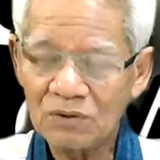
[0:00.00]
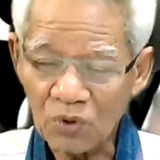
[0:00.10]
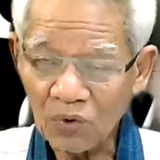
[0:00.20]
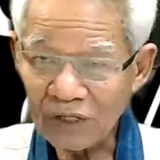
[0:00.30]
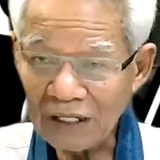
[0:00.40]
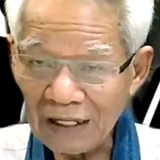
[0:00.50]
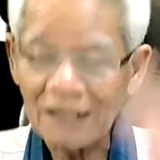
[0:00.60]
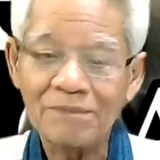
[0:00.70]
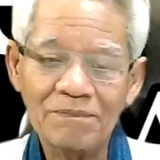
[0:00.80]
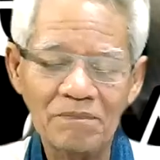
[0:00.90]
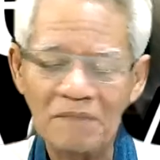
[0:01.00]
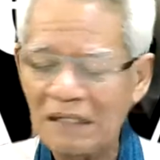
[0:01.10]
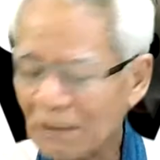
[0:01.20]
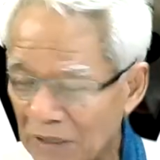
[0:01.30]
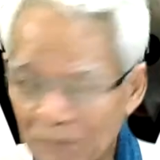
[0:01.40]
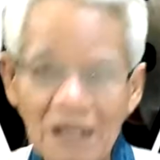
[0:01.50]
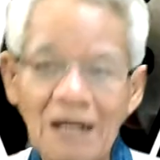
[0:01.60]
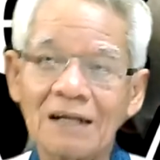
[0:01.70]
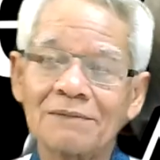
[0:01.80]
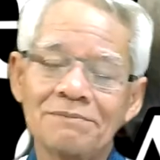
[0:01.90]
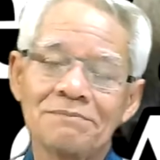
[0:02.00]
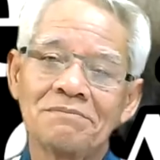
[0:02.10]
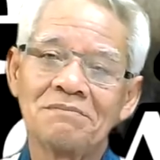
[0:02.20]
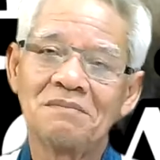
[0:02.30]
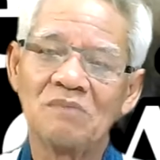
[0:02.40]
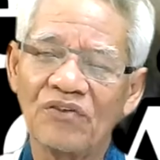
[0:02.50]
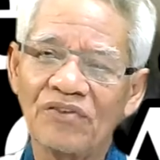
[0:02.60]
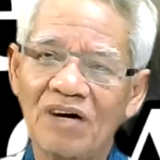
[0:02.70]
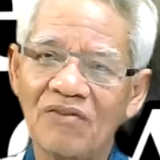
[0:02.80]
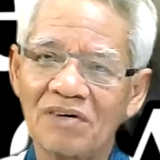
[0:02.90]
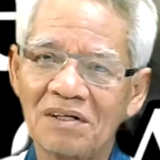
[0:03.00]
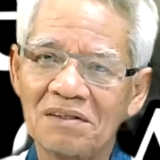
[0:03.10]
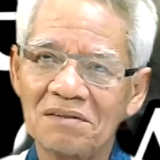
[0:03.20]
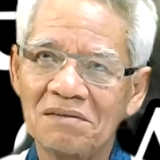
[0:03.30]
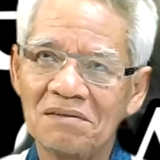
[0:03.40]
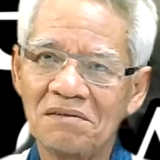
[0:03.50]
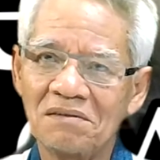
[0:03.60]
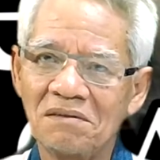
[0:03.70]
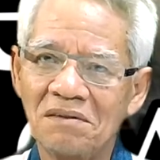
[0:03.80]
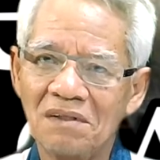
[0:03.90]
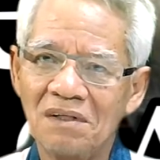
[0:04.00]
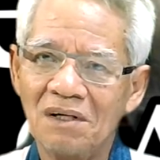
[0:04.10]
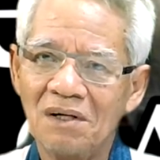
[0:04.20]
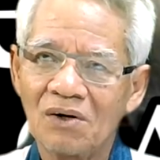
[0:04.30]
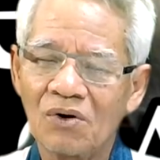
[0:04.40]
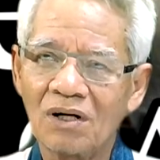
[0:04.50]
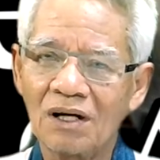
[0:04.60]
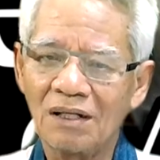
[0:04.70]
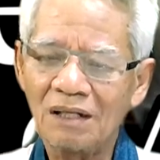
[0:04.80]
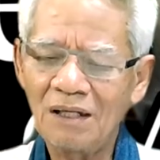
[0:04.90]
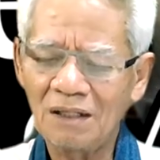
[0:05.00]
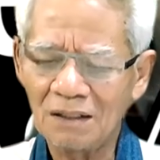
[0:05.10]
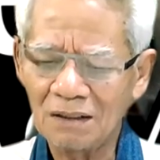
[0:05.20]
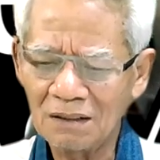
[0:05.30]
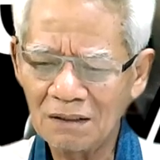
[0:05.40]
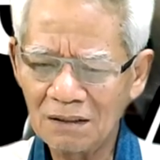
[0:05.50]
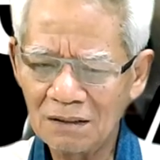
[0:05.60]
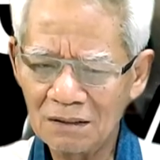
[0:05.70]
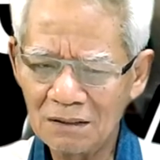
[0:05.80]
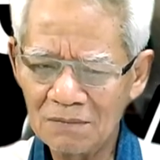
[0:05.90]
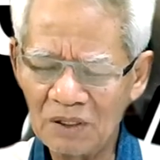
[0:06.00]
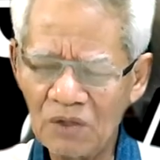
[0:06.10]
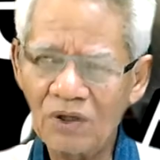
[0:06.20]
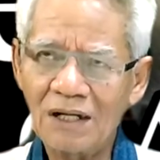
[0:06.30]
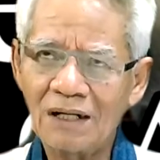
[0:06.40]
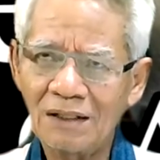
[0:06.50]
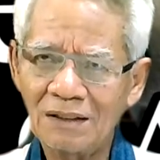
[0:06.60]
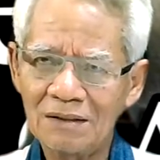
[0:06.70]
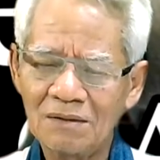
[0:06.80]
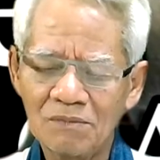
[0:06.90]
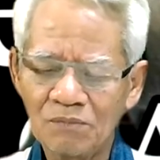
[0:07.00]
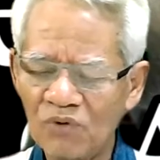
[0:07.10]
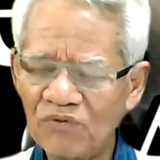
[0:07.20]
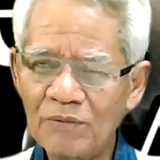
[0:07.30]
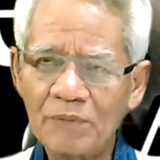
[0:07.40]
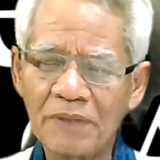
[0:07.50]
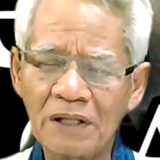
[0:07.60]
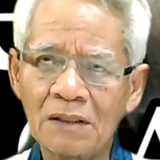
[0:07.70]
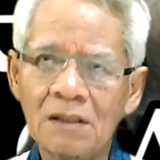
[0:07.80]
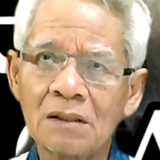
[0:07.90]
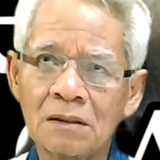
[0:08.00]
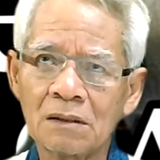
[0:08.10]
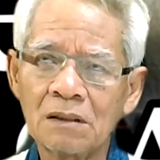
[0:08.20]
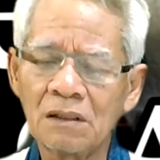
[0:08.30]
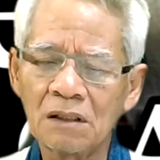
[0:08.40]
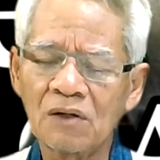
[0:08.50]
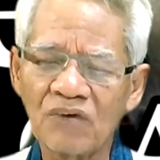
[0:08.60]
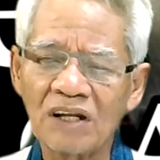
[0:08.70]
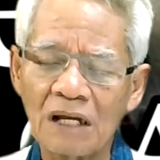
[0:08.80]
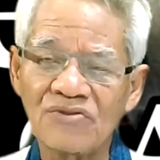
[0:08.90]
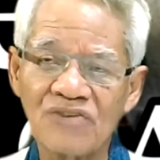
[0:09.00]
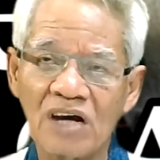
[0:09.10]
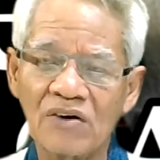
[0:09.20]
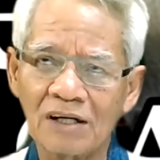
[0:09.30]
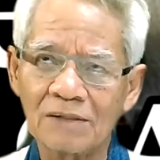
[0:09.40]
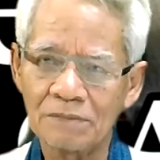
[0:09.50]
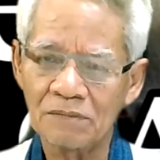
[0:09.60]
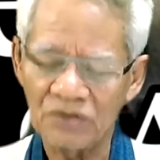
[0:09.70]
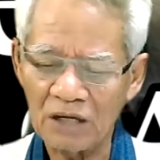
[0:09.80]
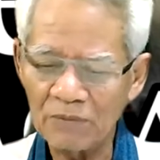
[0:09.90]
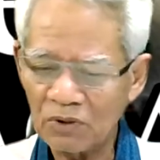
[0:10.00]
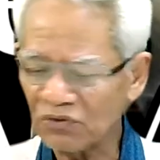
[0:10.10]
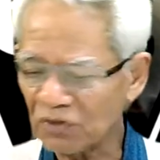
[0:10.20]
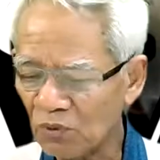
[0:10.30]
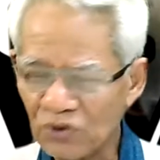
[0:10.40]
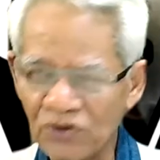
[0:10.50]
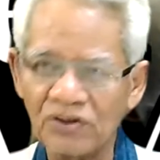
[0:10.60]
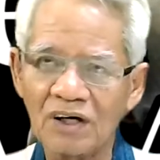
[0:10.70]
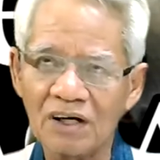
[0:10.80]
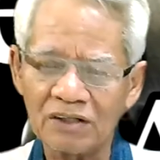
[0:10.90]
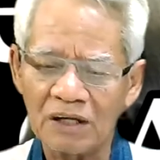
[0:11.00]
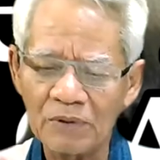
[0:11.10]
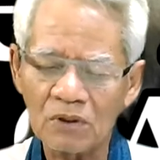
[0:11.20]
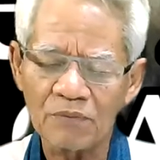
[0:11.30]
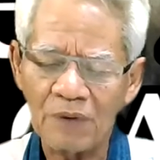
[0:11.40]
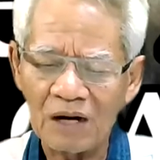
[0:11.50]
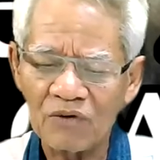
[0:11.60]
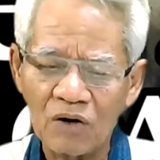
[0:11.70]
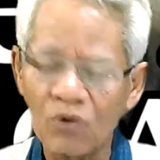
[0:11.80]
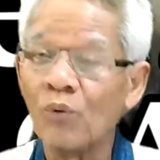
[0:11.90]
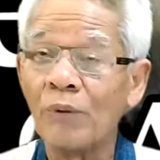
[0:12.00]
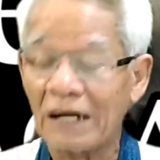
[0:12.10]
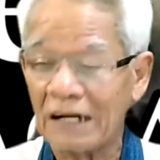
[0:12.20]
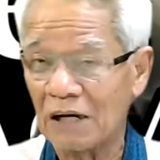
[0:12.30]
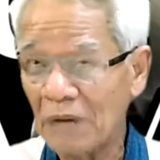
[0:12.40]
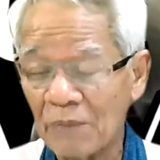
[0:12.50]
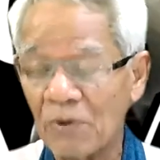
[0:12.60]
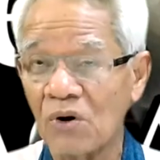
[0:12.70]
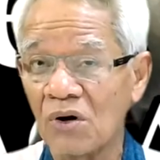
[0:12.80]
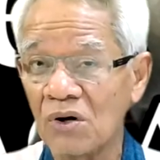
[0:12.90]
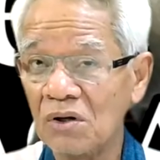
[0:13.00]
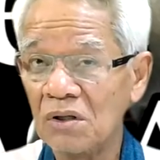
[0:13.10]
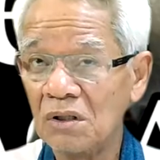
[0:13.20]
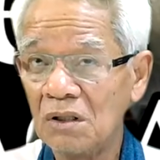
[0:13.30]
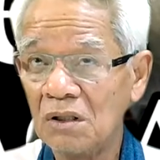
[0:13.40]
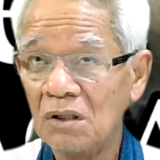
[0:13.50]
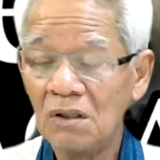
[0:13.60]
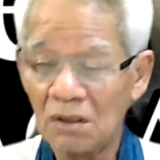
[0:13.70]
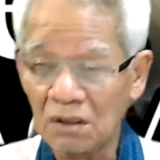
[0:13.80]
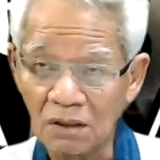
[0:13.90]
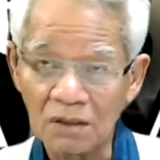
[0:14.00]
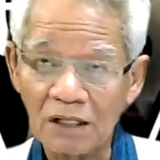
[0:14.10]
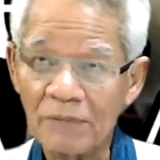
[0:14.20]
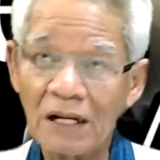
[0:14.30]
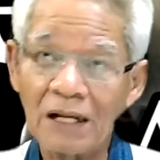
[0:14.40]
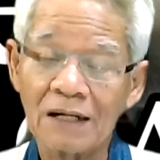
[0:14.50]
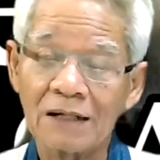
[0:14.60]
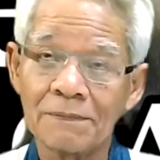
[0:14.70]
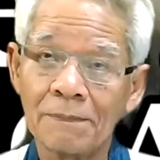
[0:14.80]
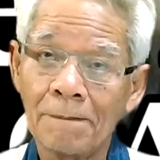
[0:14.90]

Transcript: ตรงนี้แหละครับ เนียนมากๆครับ บอกให้ทราบว่าคนไหนที่ไม่รู้ละฮะผมว่ามันเป็นเรื่องเรื่องนึงวัดทางใจด้วยครับ ใจมันต้องสมติจริงๆใจมันต้องภาวะของอุเบกขาว่างพอตื่นเต้นไม่ได้เลยครับ